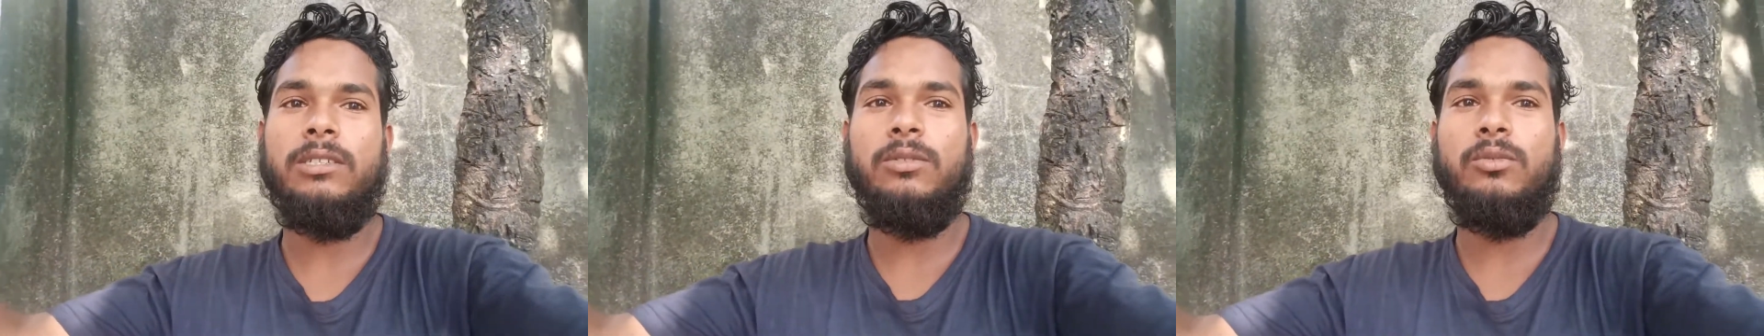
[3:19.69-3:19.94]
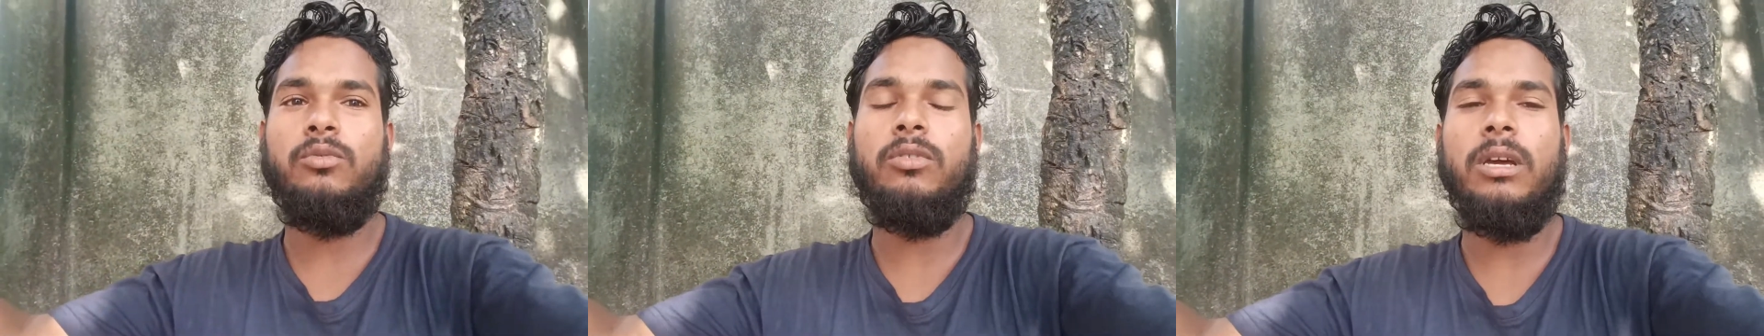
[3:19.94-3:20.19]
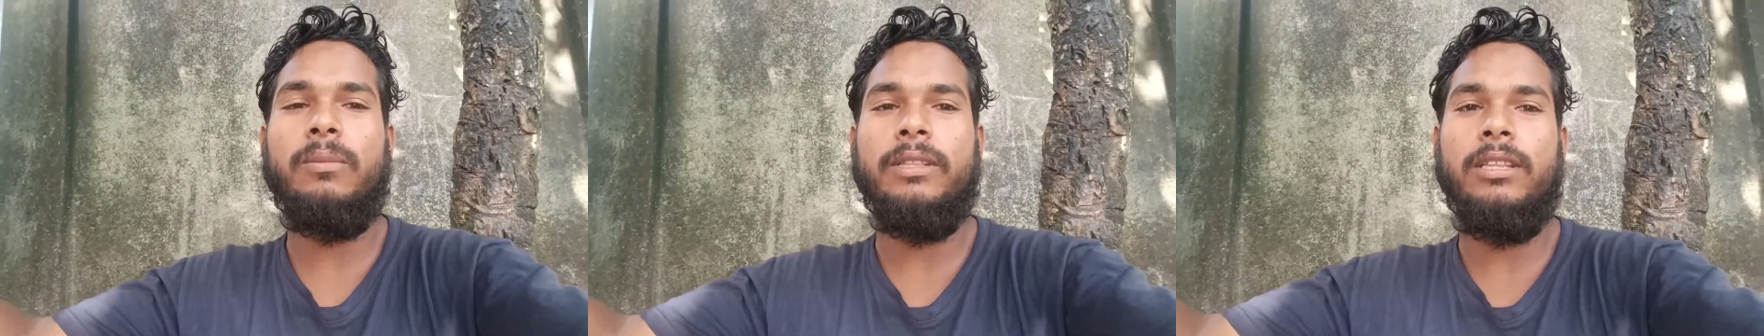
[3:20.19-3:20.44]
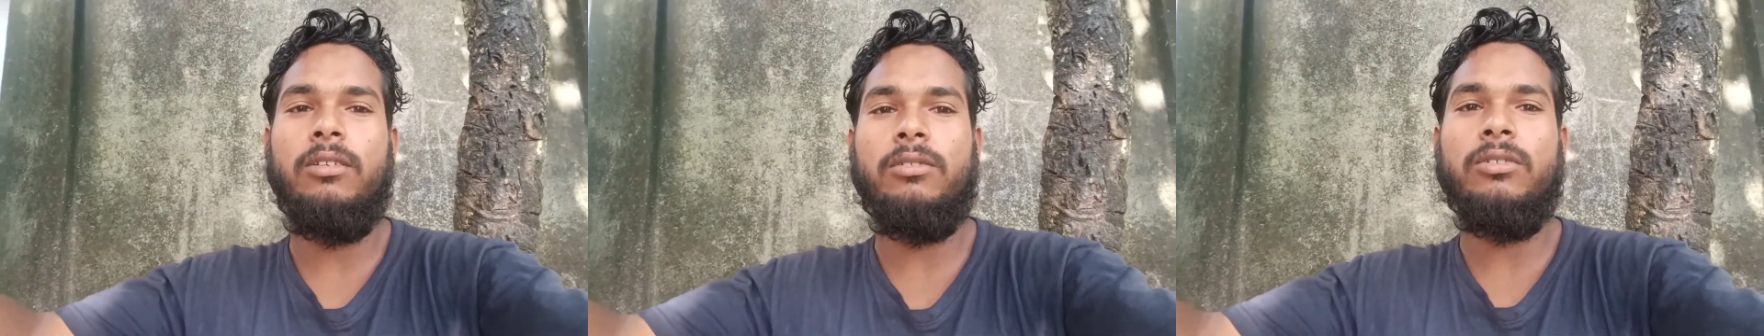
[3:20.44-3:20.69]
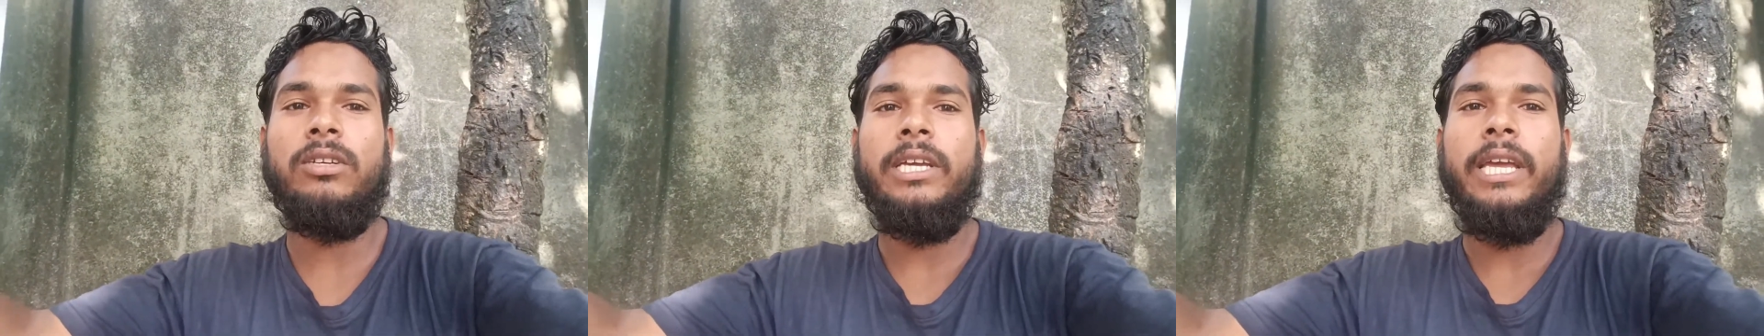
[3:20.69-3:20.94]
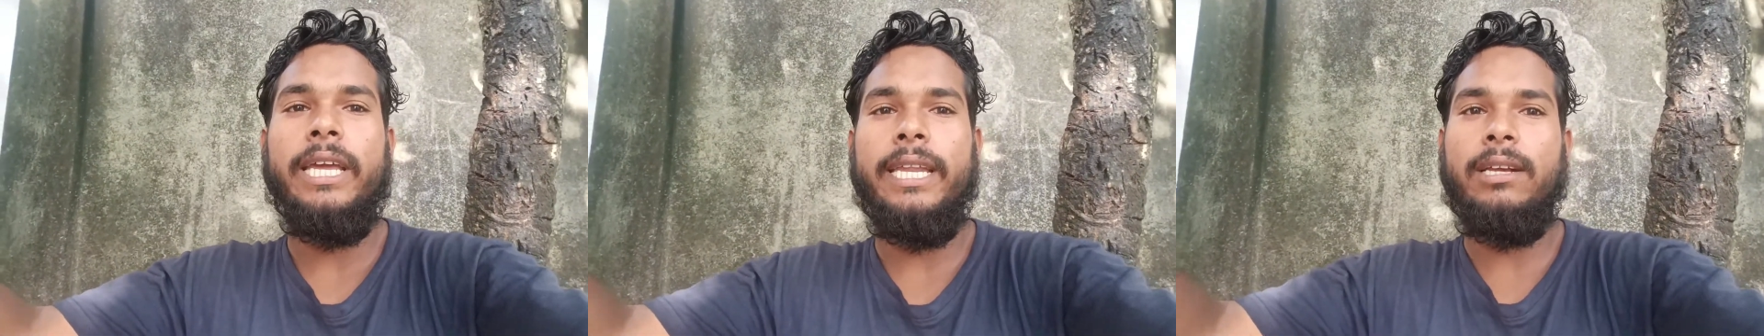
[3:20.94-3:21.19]
दूर का बंदा
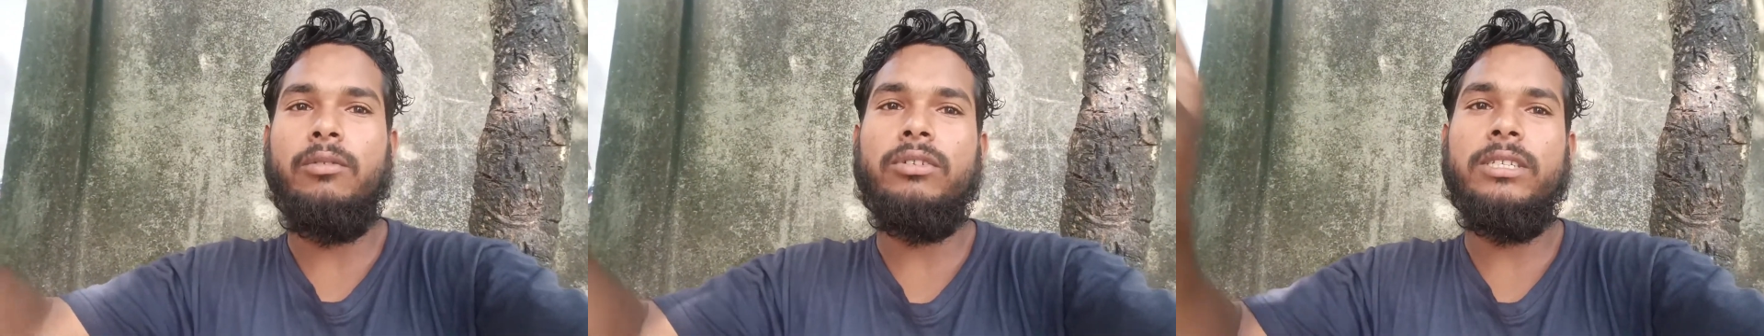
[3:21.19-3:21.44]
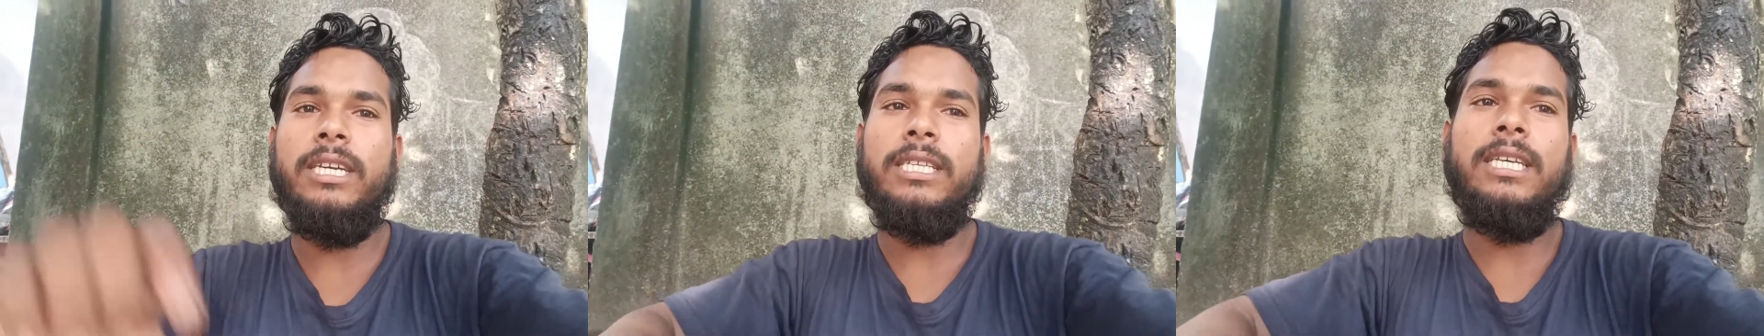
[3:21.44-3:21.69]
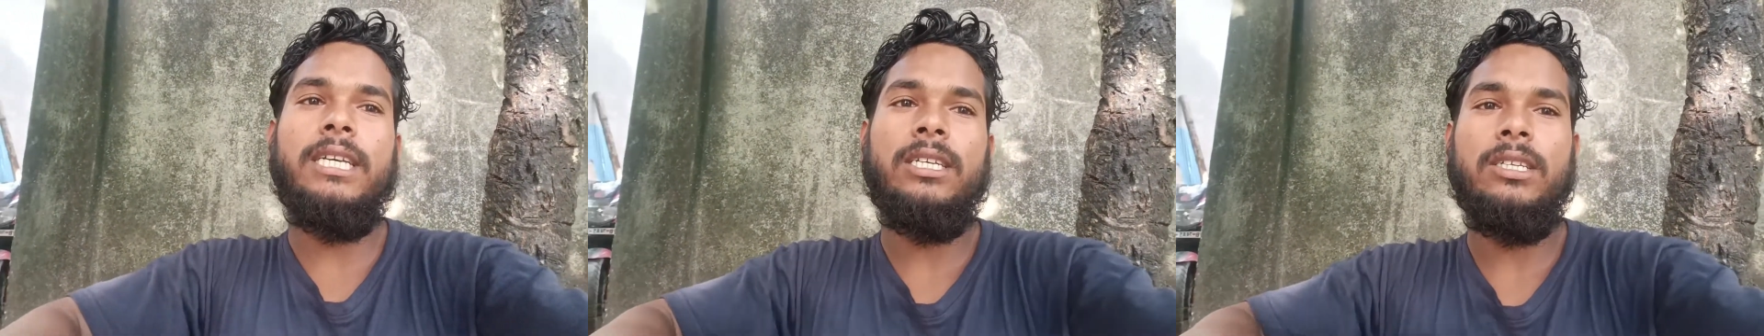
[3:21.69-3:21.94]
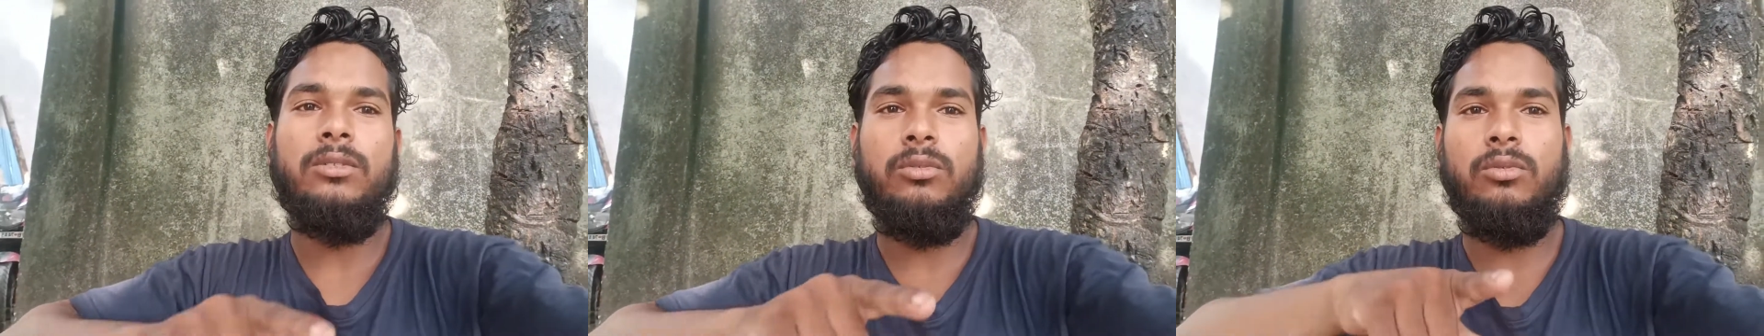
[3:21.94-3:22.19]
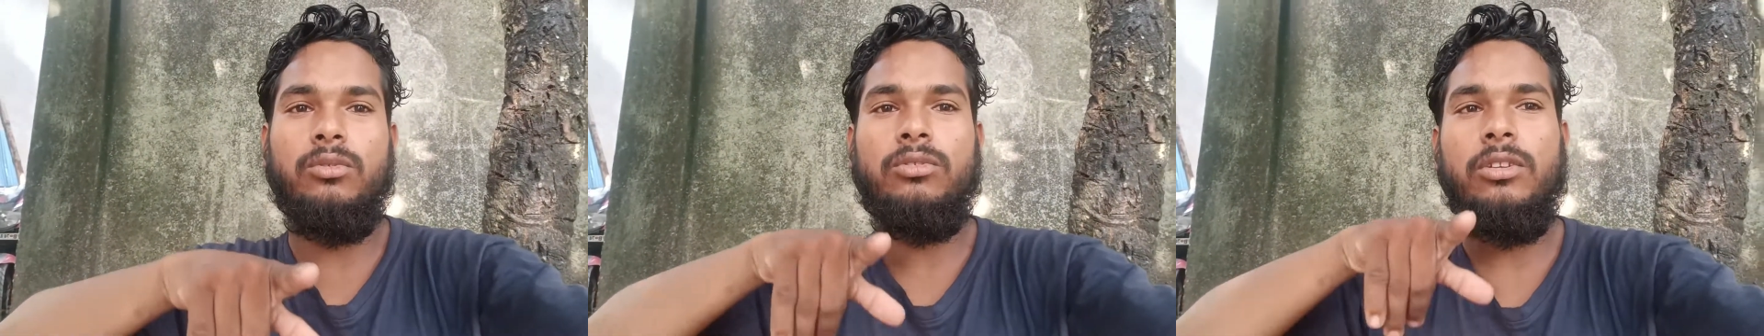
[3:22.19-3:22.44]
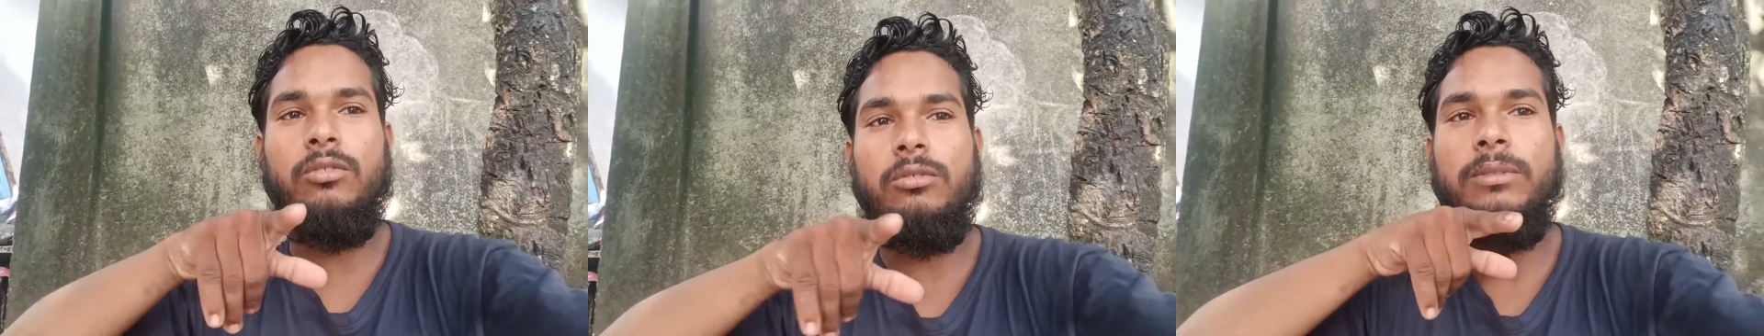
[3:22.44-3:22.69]
लोग किया था तो
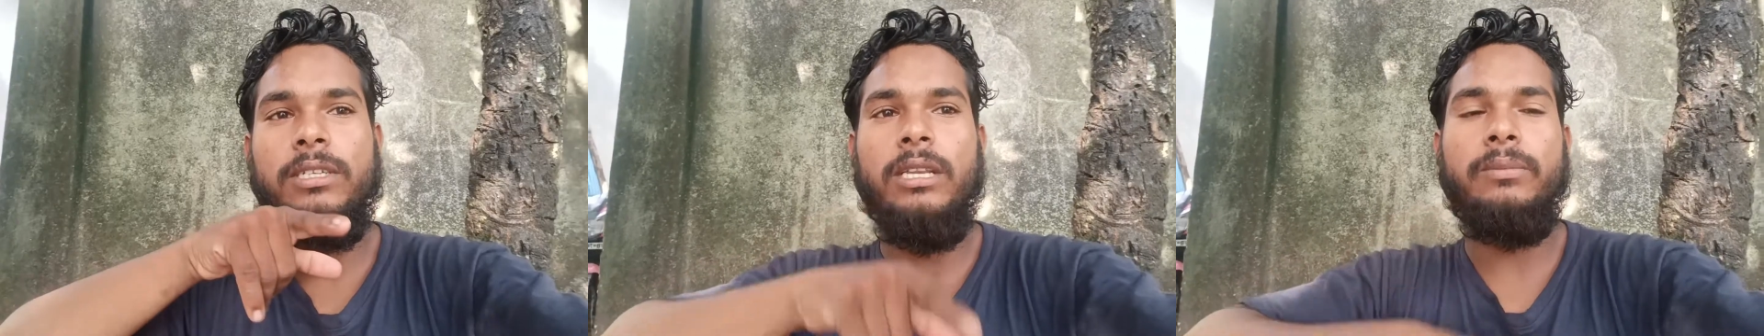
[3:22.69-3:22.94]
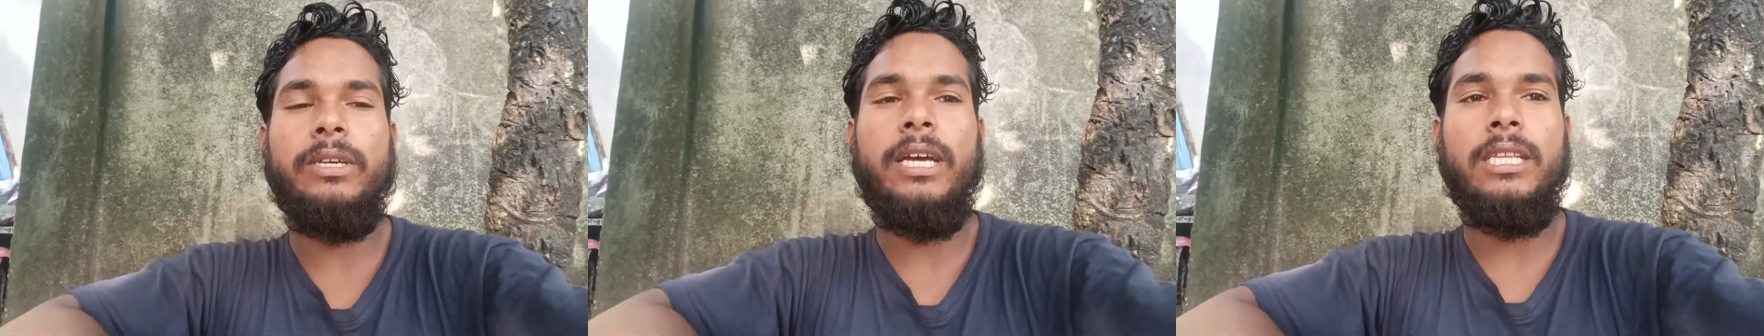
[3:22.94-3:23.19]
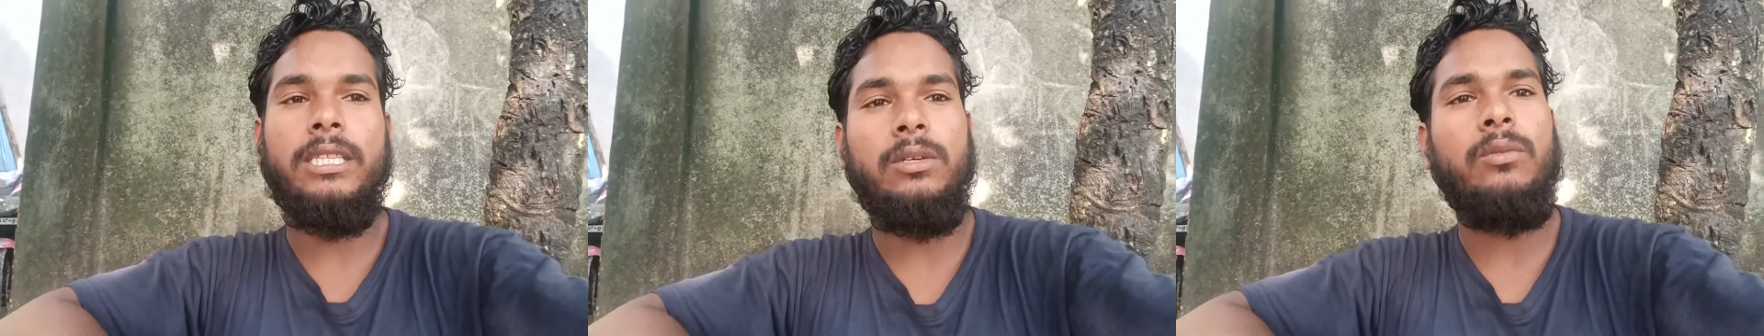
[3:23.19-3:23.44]
चलो वो भी क्लिप दिखा देता